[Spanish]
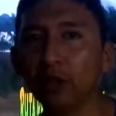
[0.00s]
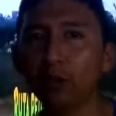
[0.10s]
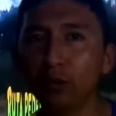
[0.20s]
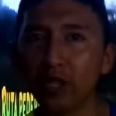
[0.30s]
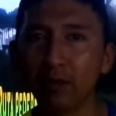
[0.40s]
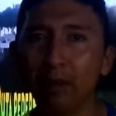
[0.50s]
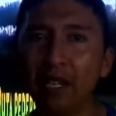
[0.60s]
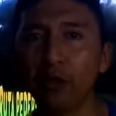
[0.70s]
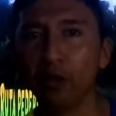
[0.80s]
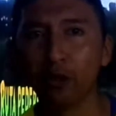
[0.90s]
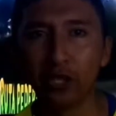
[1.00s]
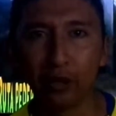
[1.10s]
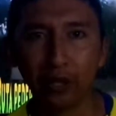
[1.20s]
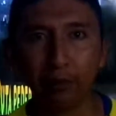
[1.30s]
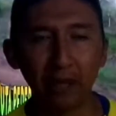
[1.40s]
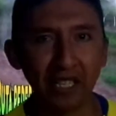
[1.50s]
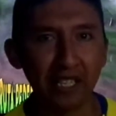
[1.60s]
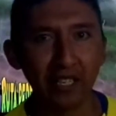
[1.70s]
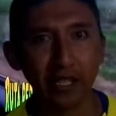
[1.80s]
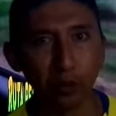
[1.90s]
un respaldo de otra
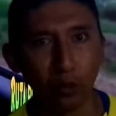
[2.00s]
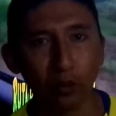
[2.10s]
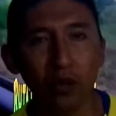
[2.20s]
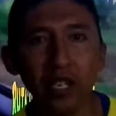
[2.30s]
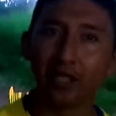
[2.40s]
página de YouTube.